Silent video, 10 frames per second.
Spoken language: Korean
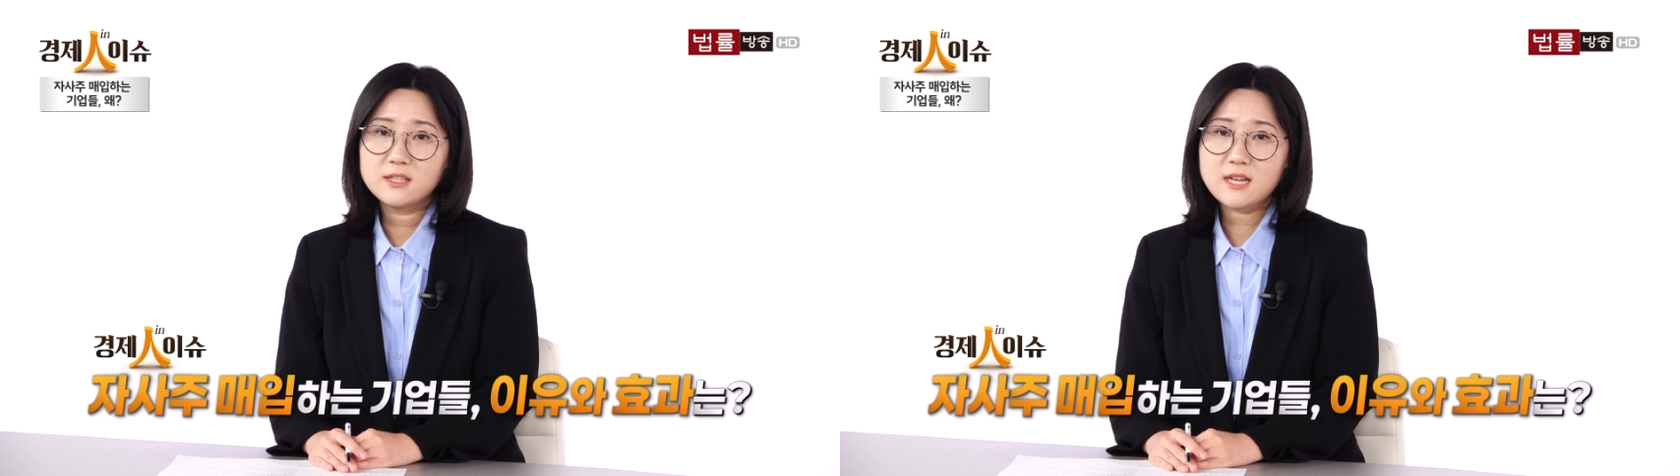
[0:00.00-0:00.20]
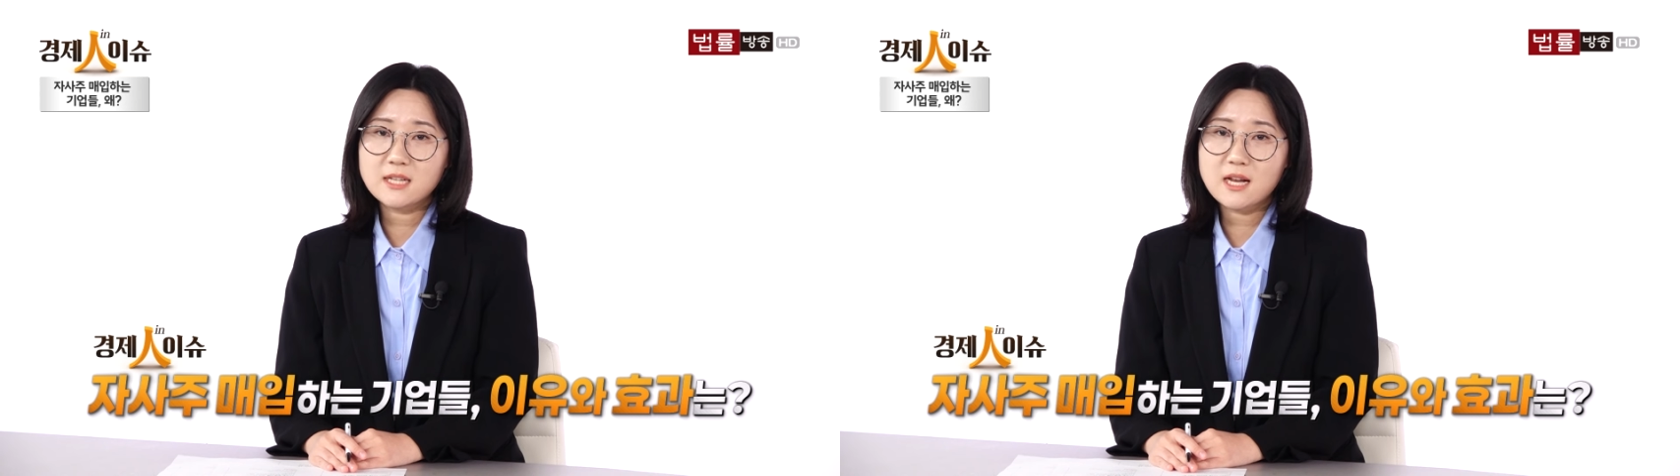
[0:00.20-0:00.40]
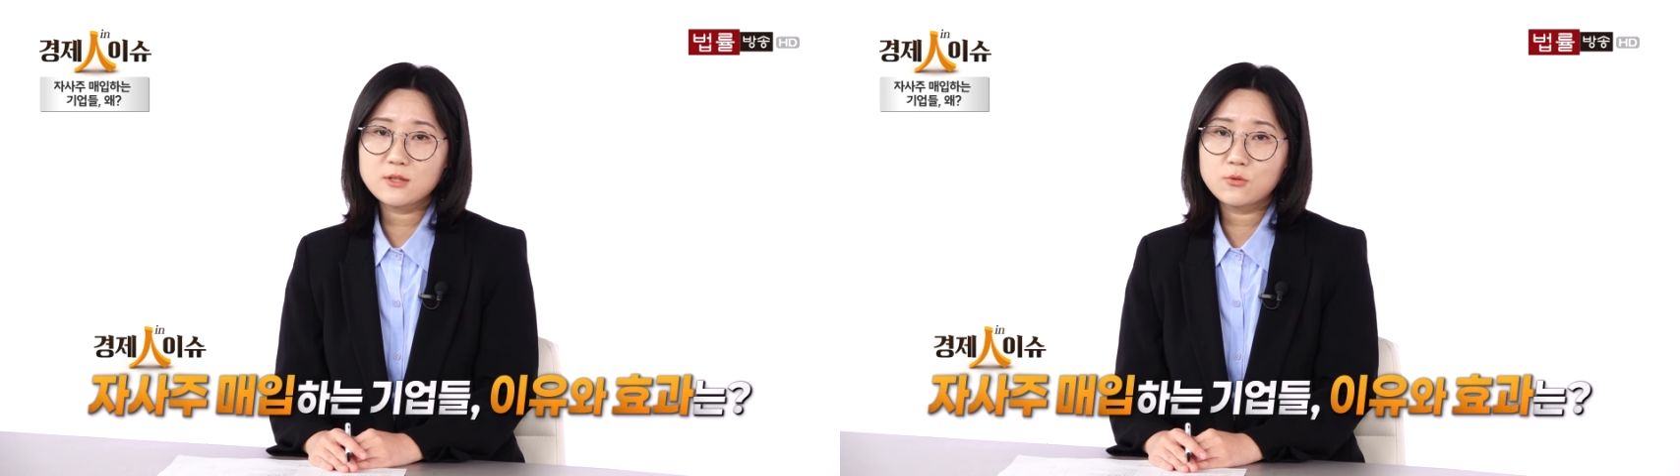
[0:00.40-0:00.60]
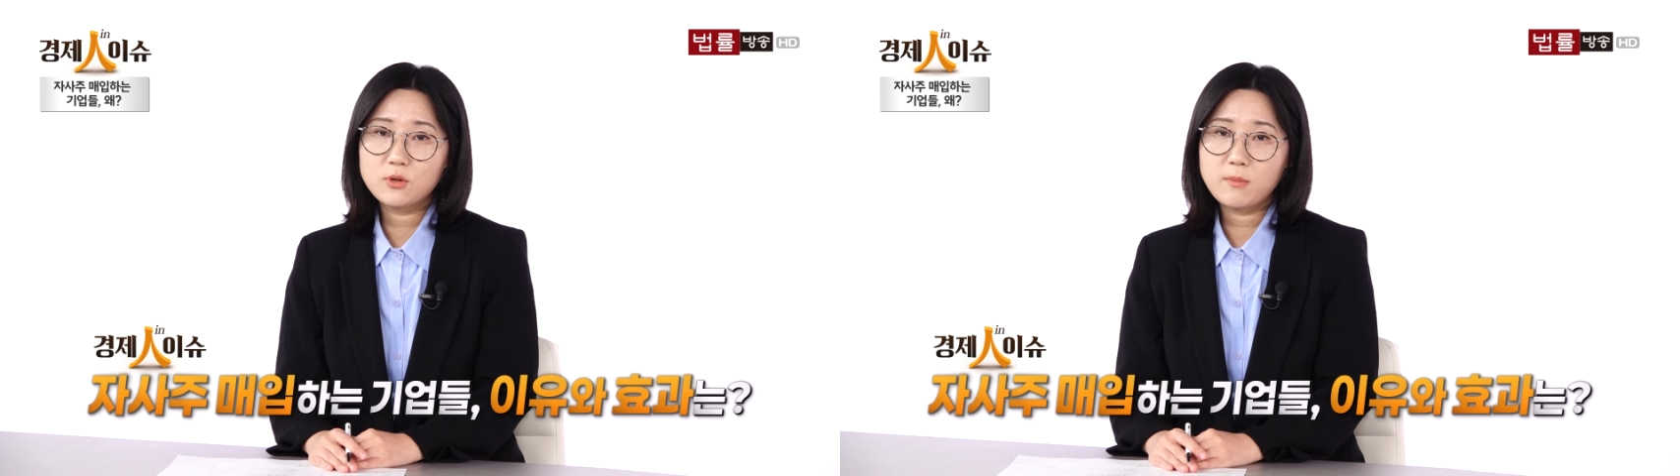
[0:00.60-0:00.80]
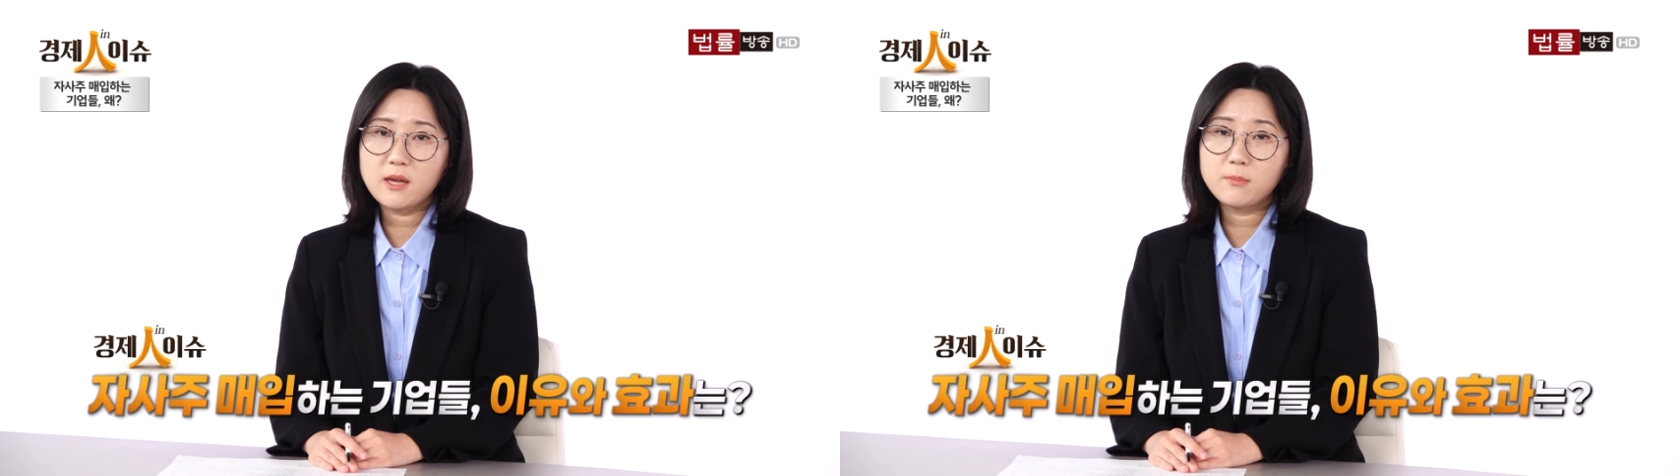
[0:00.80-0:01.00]

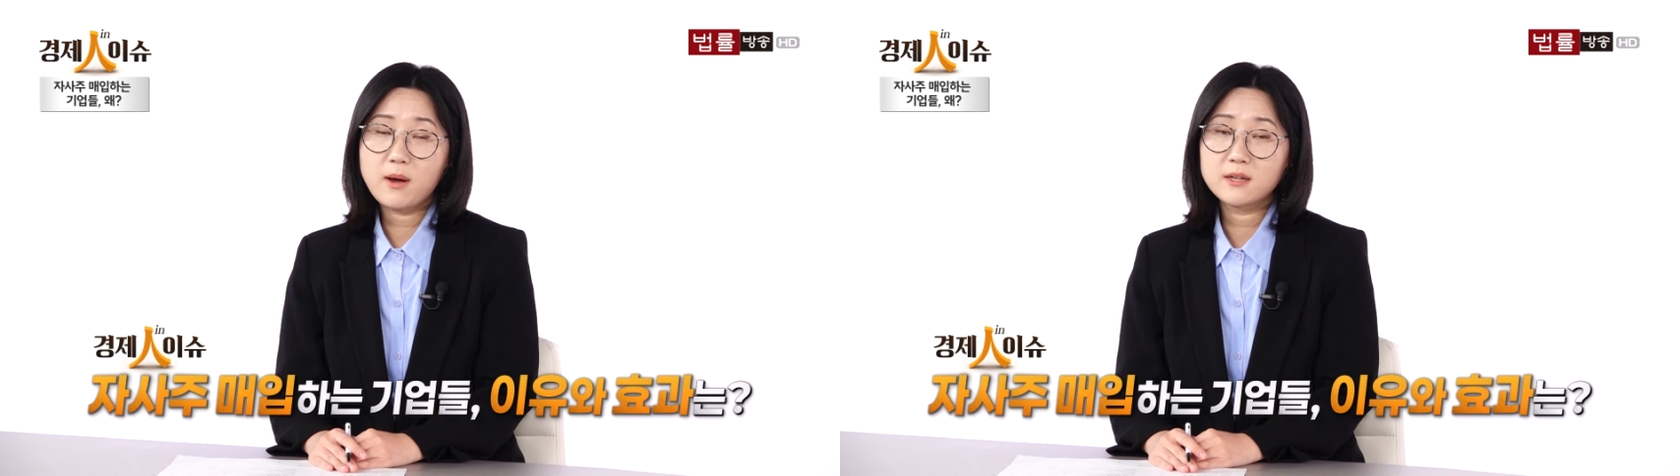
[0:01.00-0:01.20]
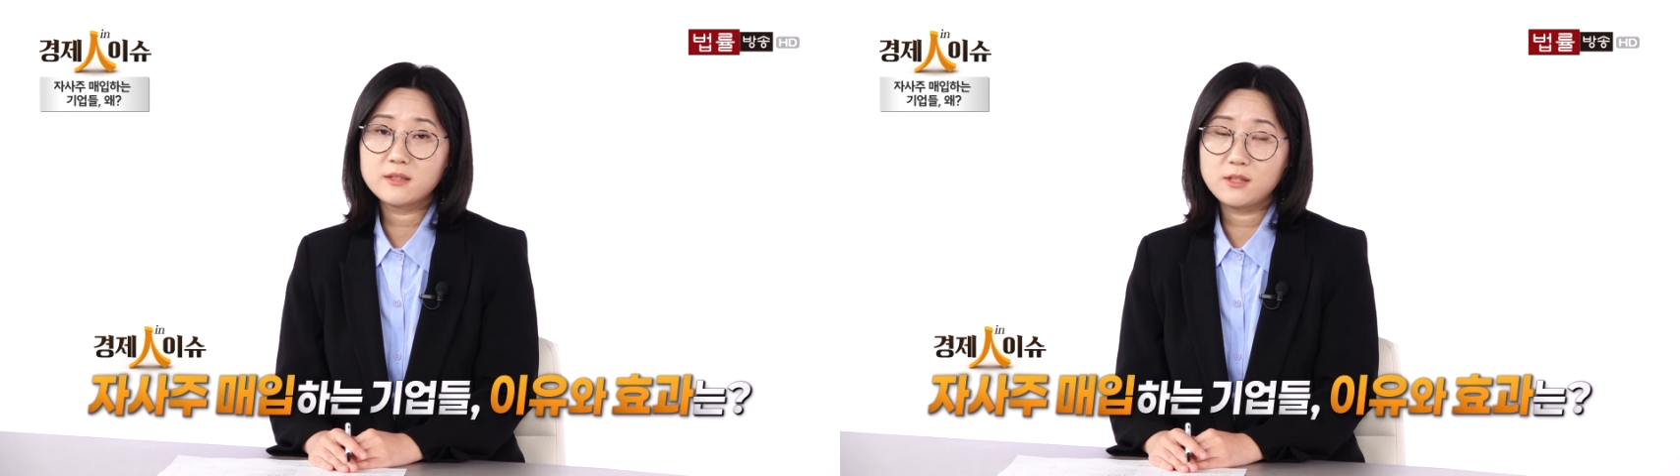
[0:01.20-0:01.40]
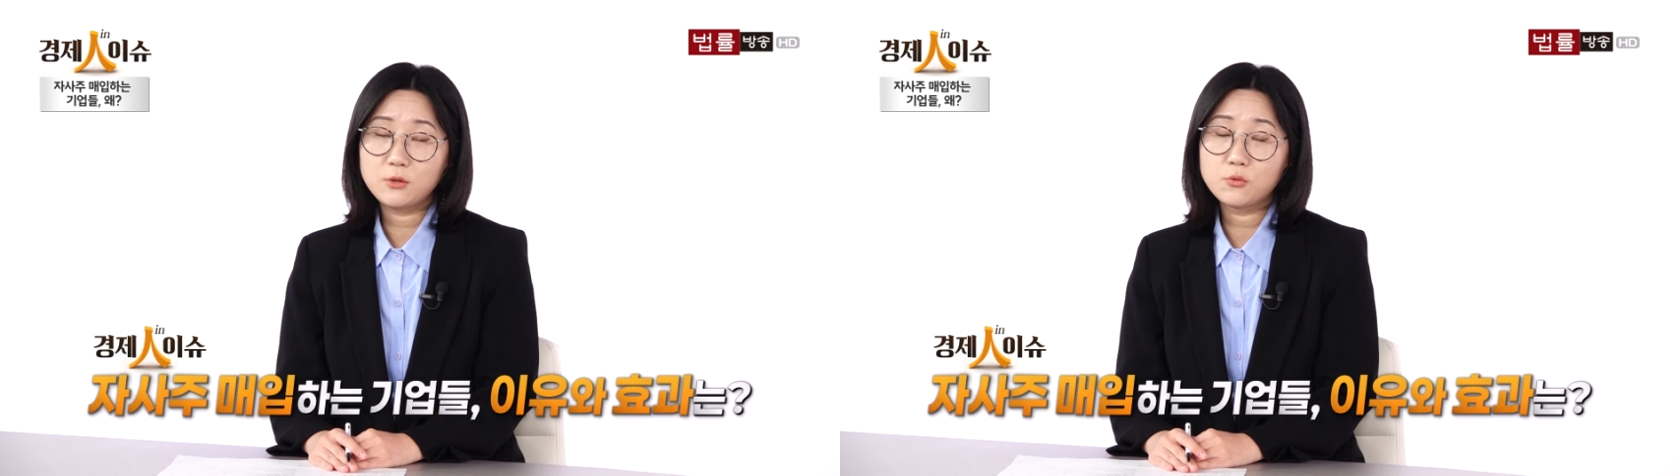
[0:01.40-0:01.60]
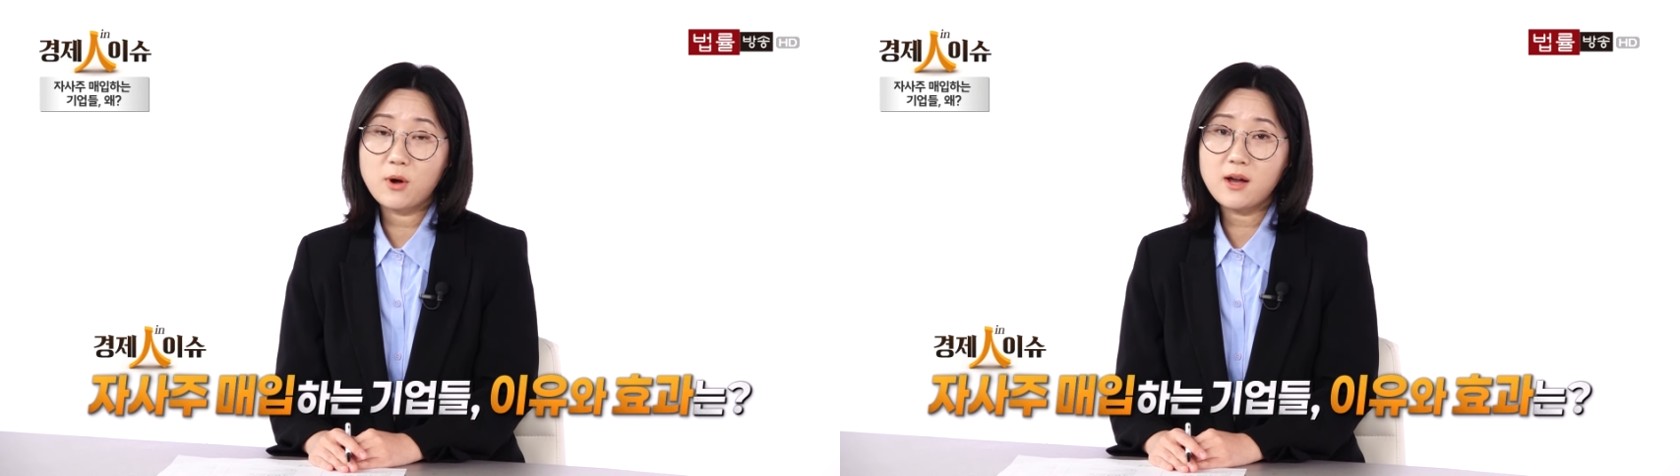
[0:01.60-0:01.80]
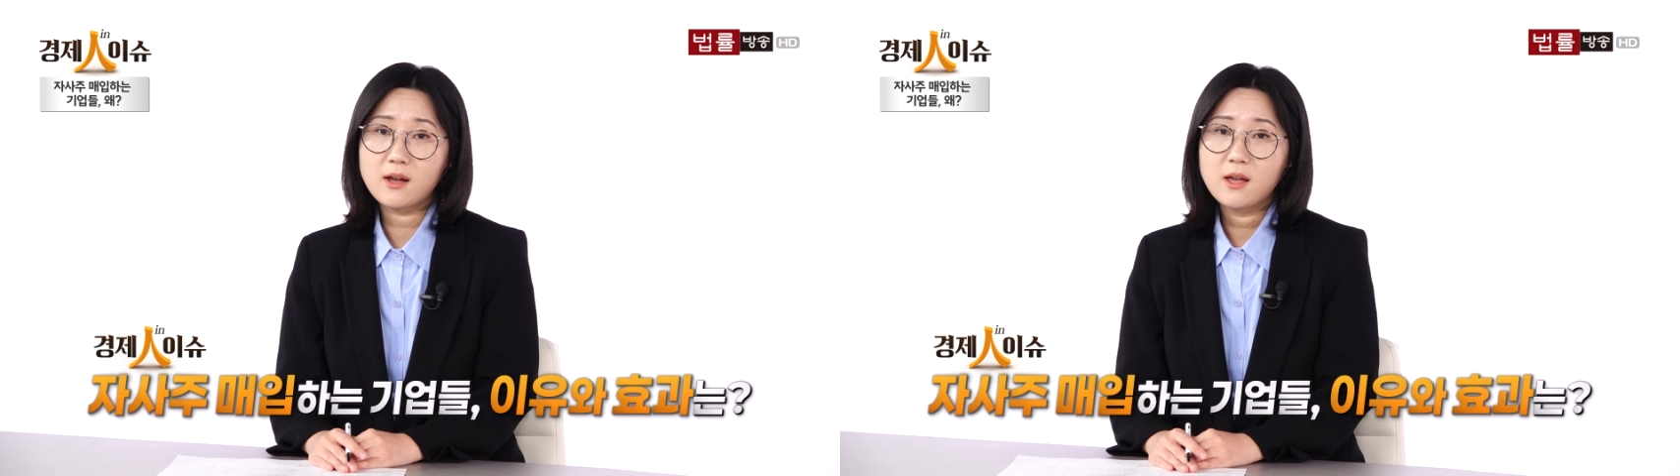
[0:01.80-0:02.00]
자사주를 매입하는
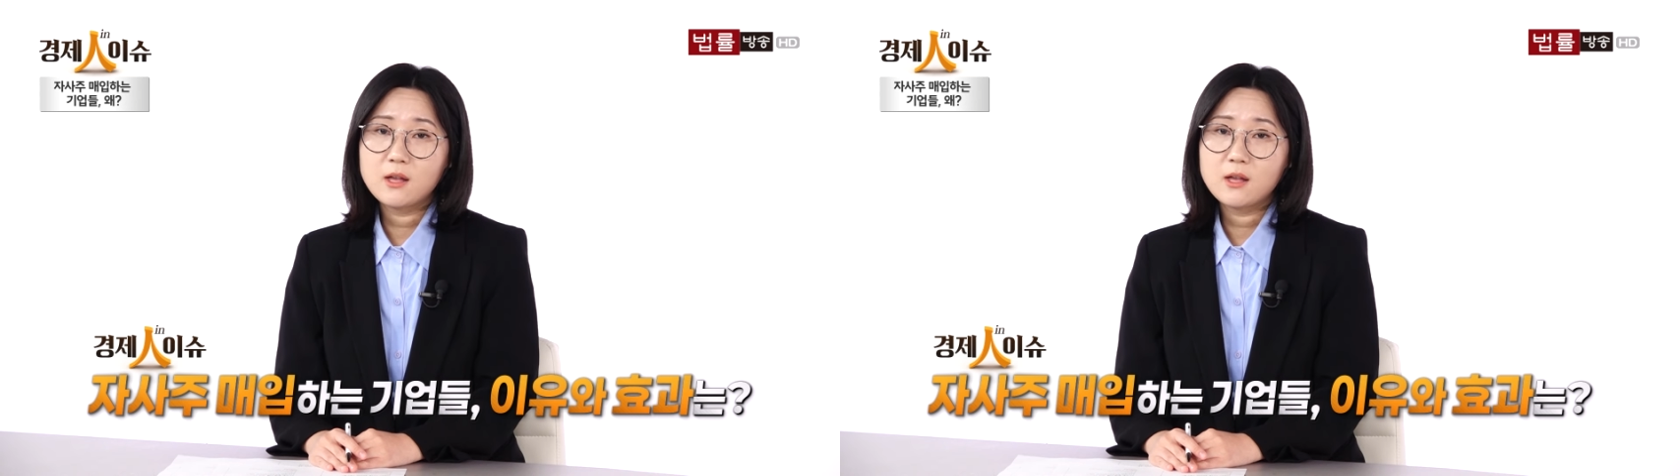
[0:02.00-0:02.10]
이유와